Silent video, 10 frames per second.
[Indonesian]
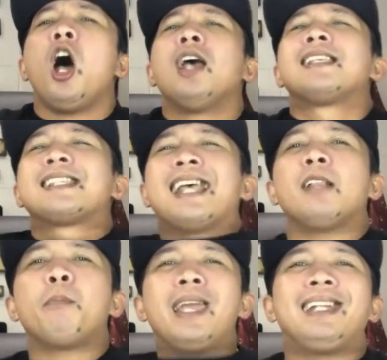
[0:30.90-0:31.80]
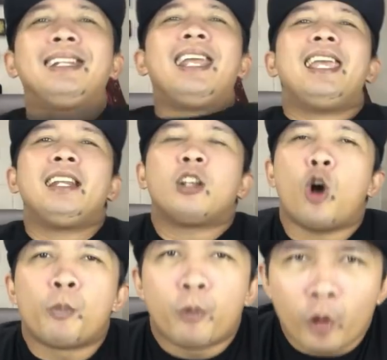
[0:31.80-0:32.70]
Selfmade
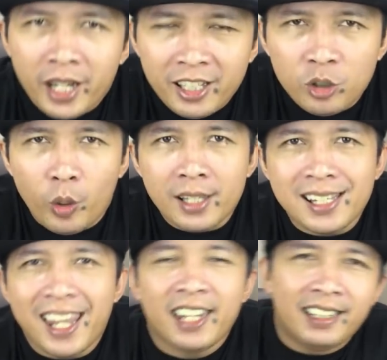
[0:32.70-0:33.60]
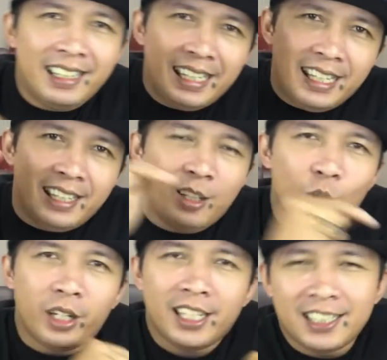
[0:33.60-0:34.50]
Incorporated USA di
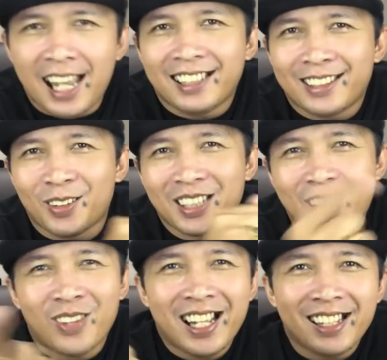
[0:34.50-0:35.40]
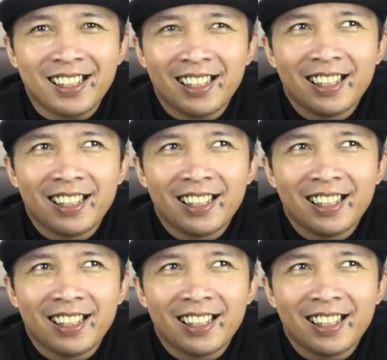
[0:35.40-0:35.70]
Indonesia, terutama